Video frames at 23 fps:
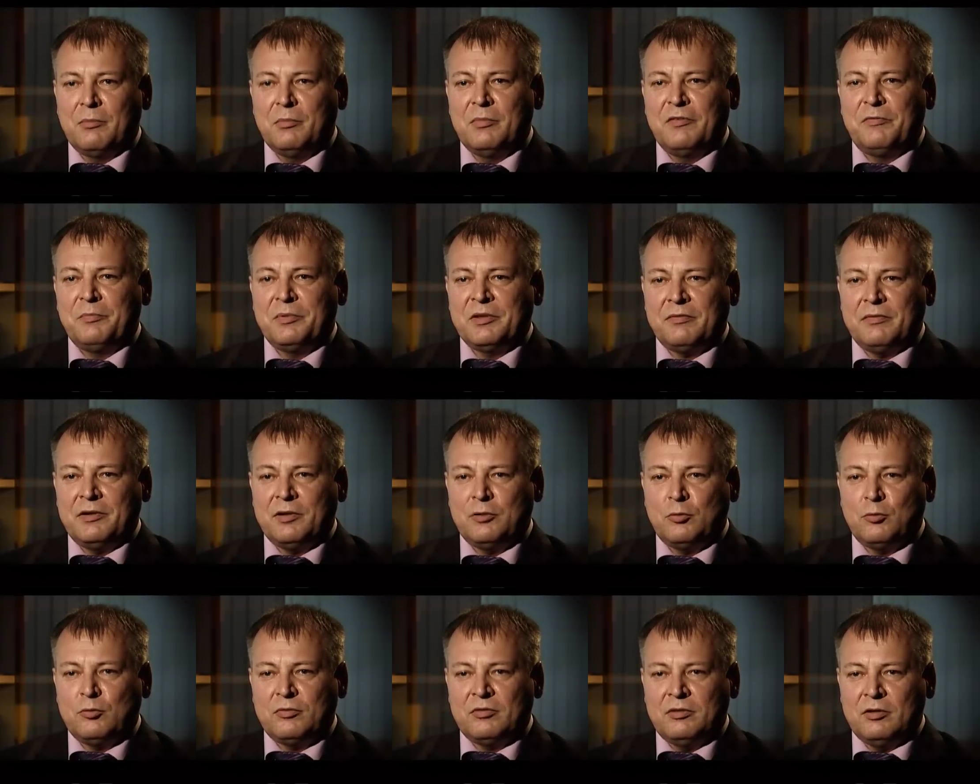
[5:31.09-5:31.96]
Мы
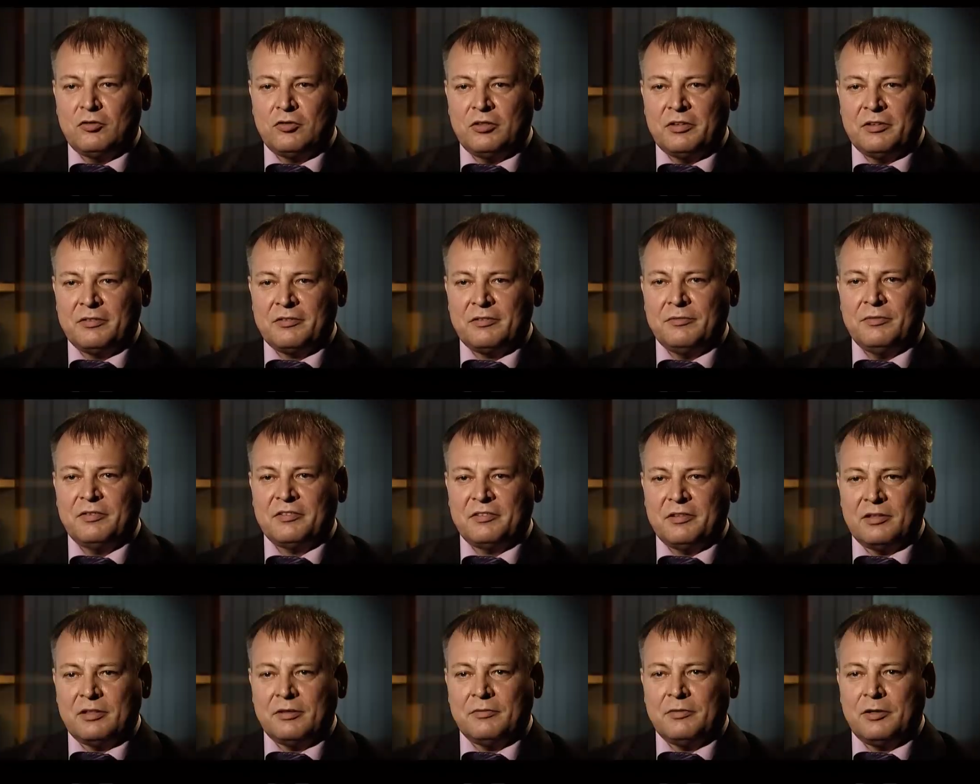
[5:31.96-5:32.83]
впервые услышали
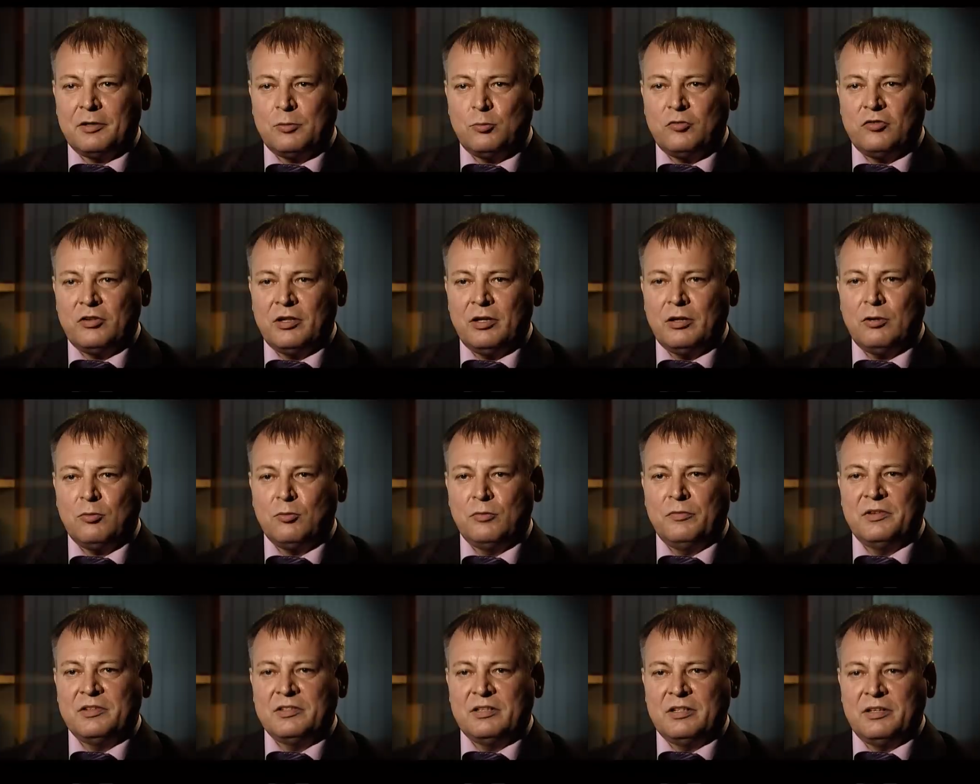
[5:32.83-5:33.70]
свист этого оружия,
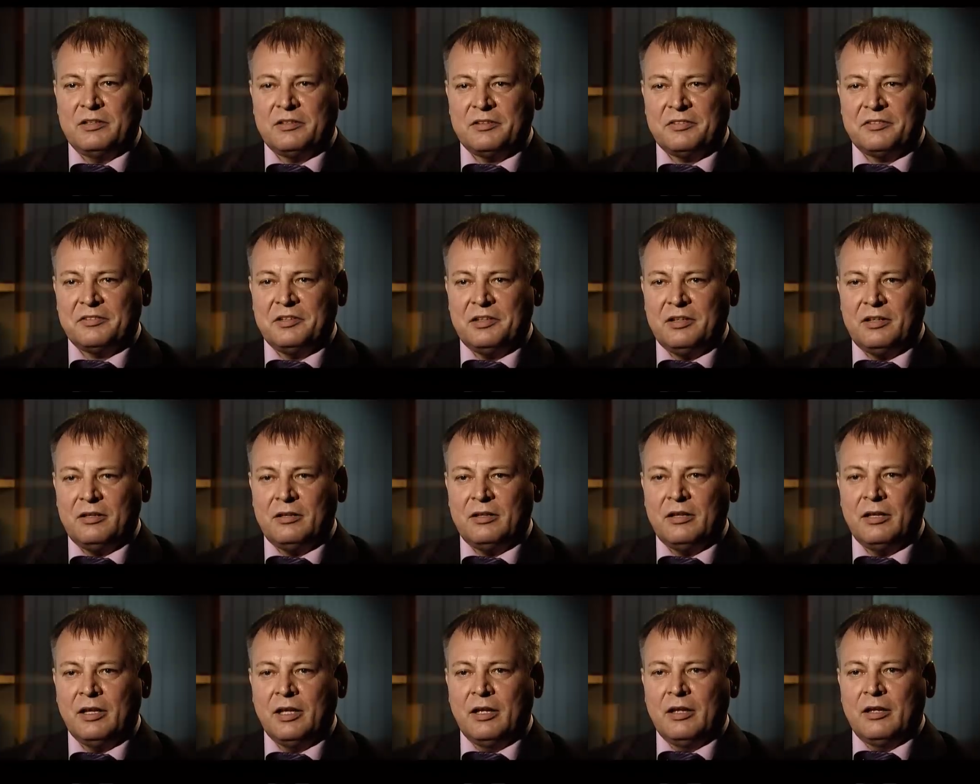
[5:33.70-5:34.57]
увидели эти
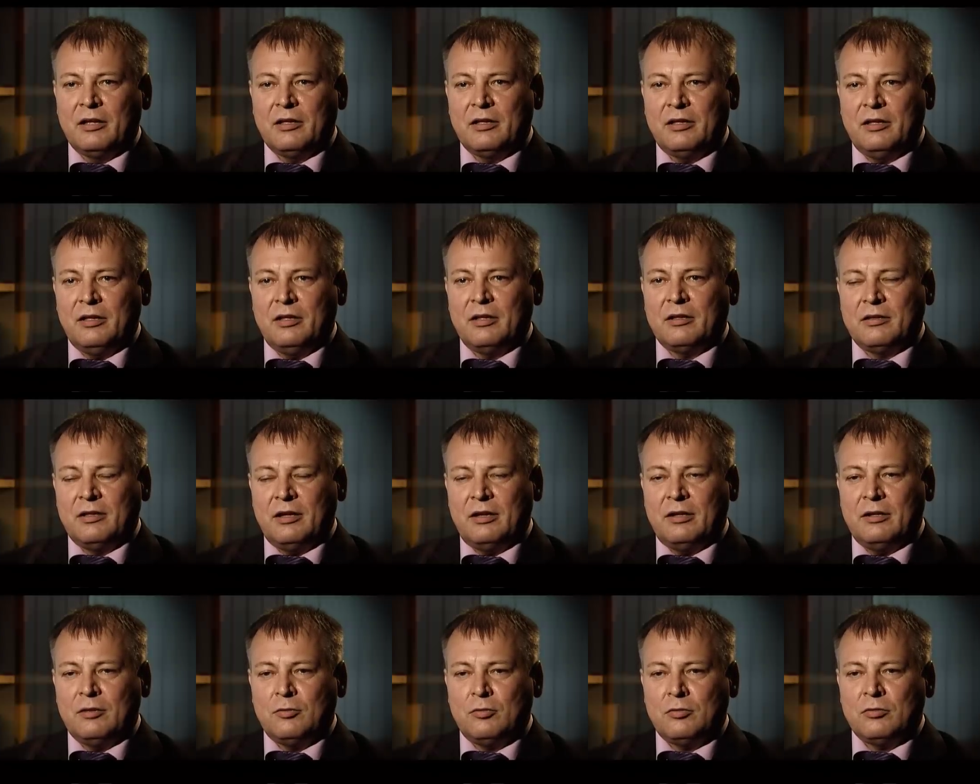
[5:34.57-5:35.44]
стрелы, и
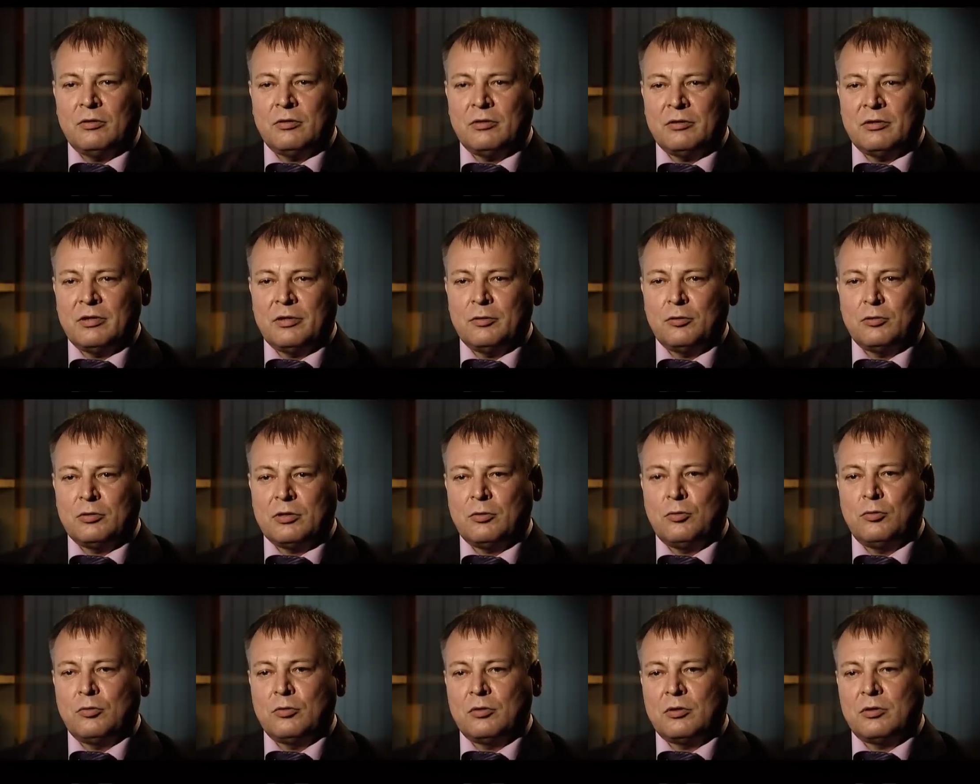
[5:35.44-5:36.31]
далее он дает
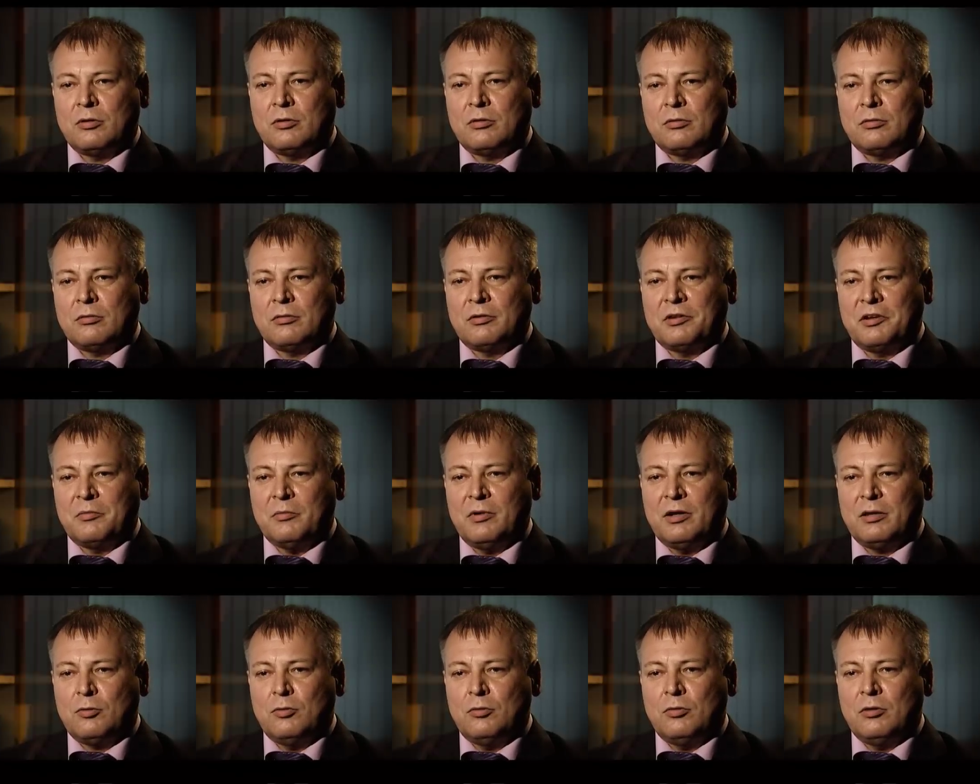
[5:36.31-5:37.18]
такую
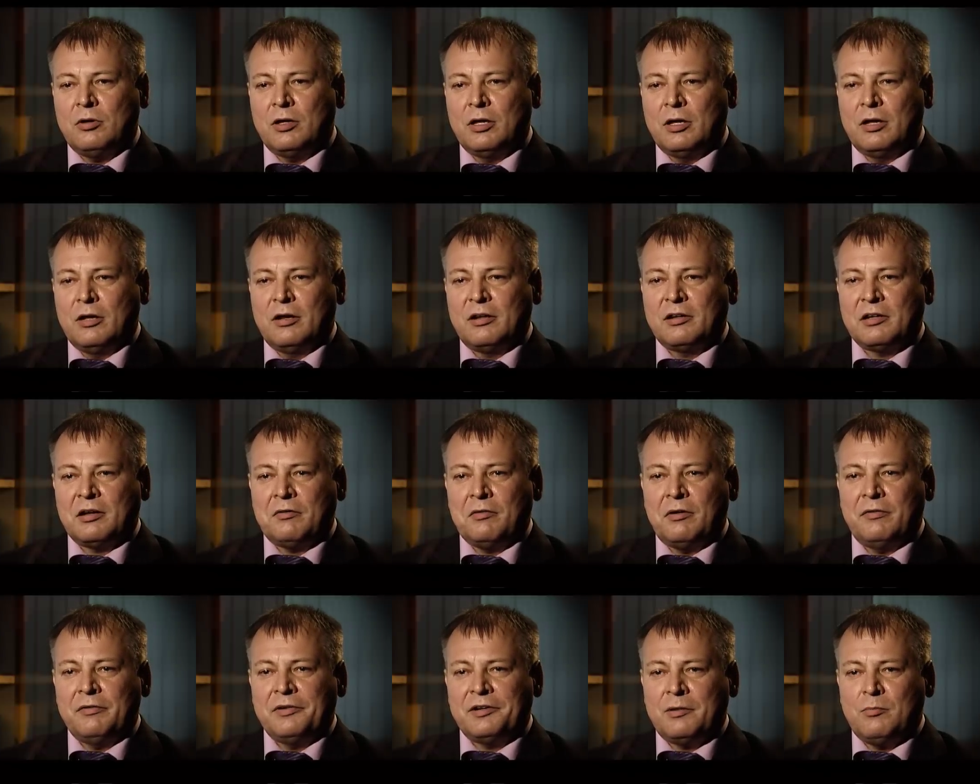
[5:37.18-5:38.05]
ремарку
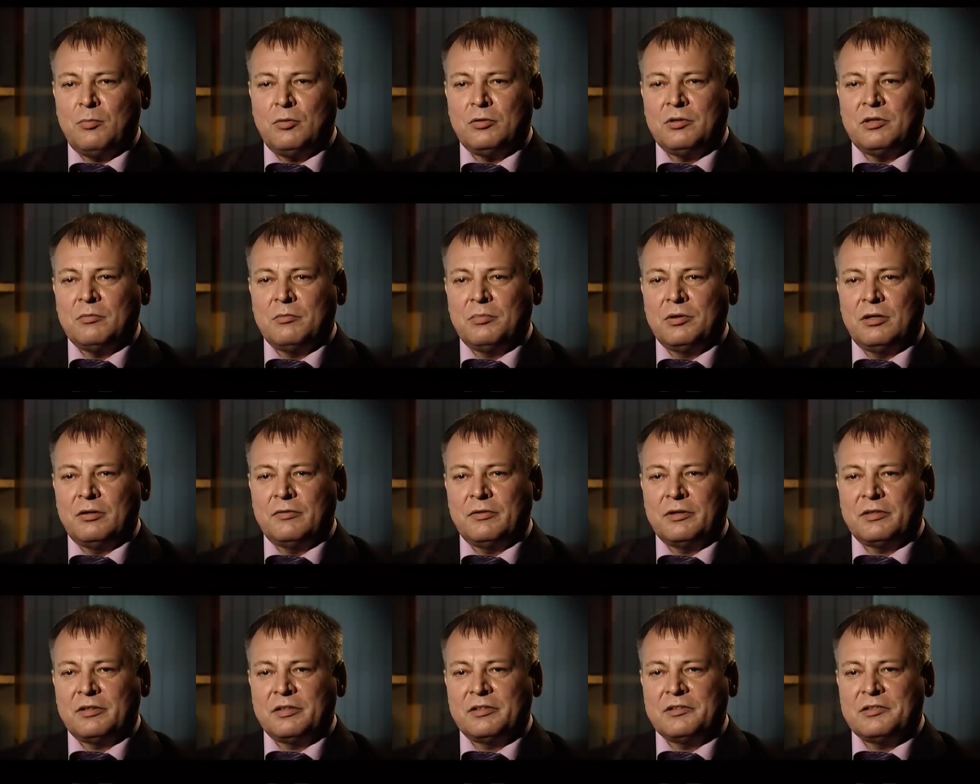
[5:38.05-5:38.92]
«Кровавой работы было
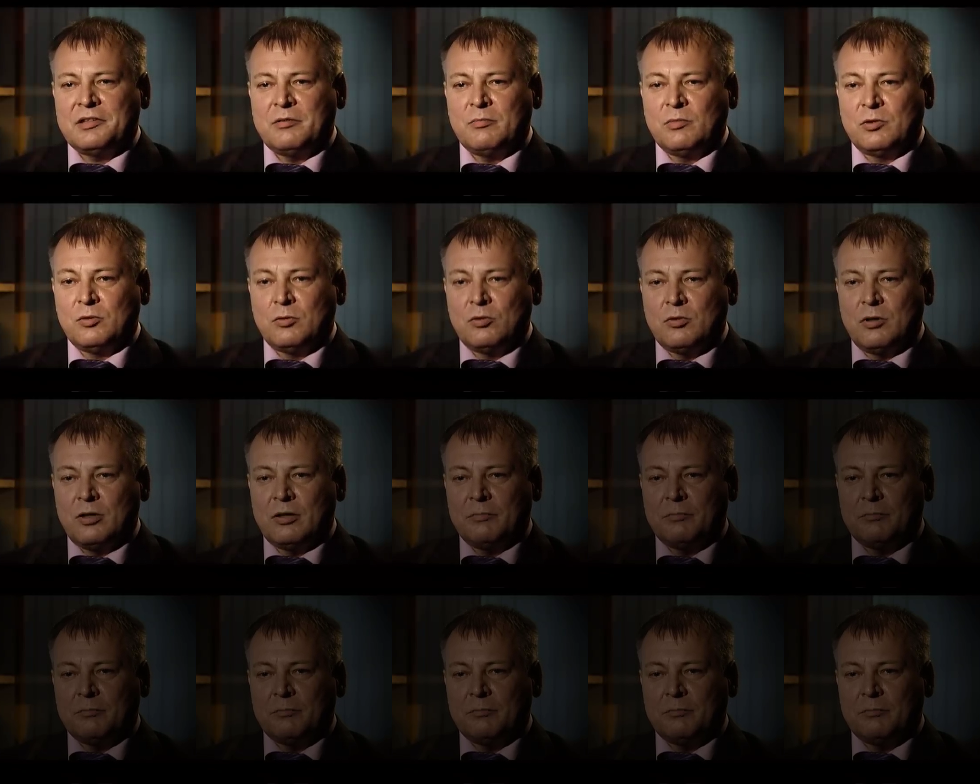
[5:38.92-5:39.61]
в этот день много».